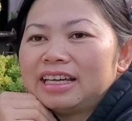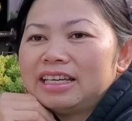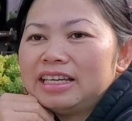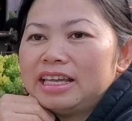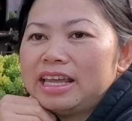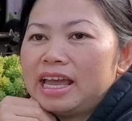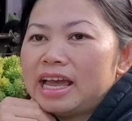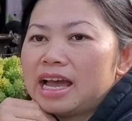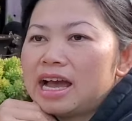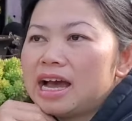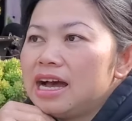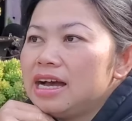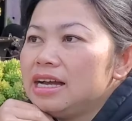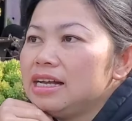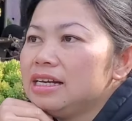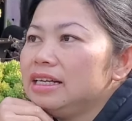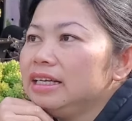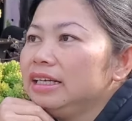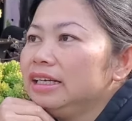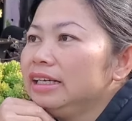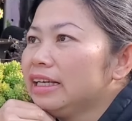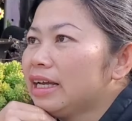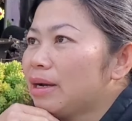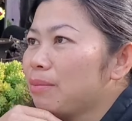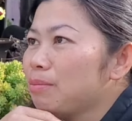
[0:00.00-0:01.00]
cả nhà ơi
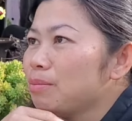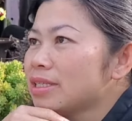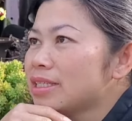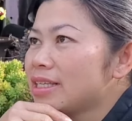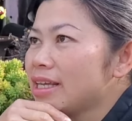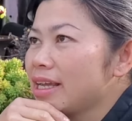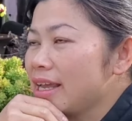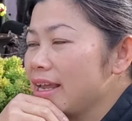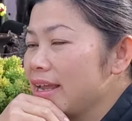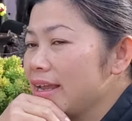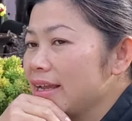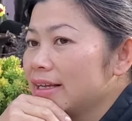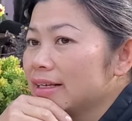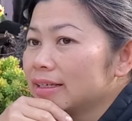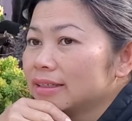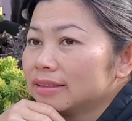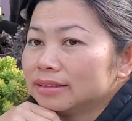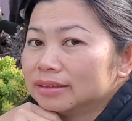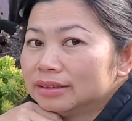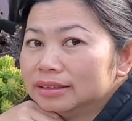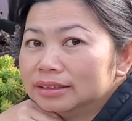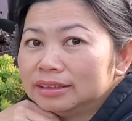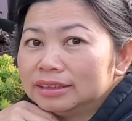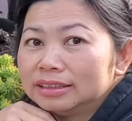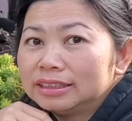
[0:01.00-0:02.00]
liên ngắm sen
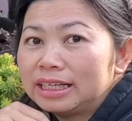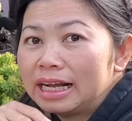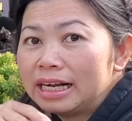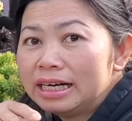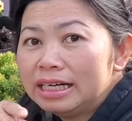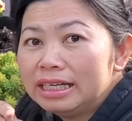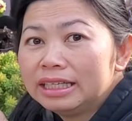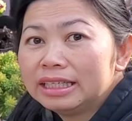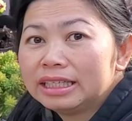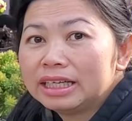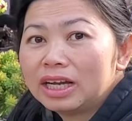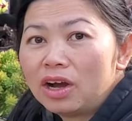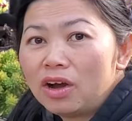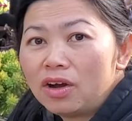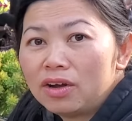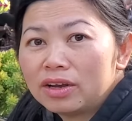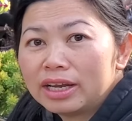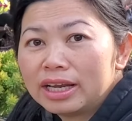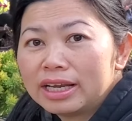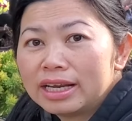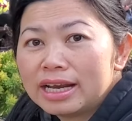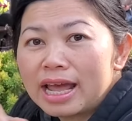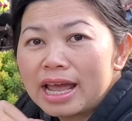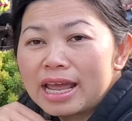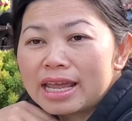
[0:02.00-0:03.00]
sẵn liên
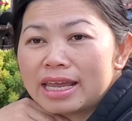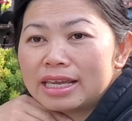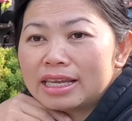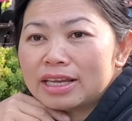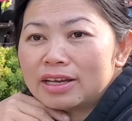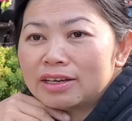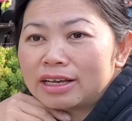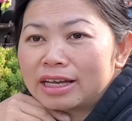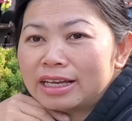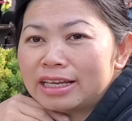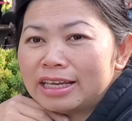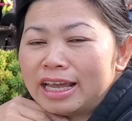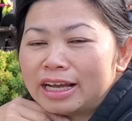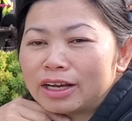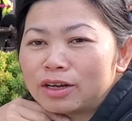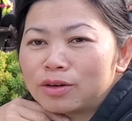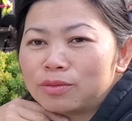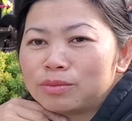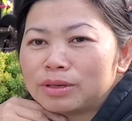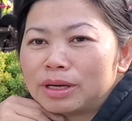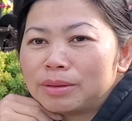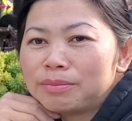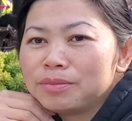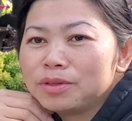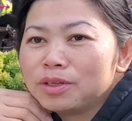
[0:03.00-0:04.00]
ngồi ngay đây cho cả nhà
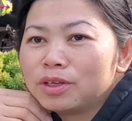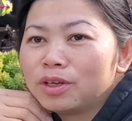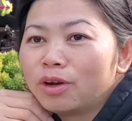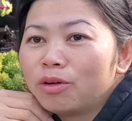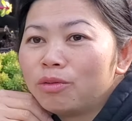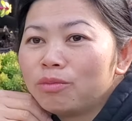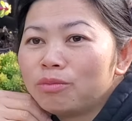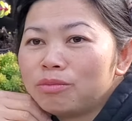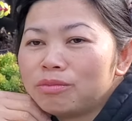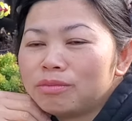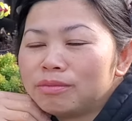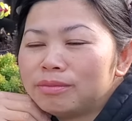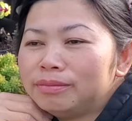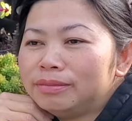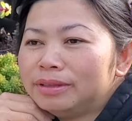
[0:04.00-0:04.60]
cùng ngắm chung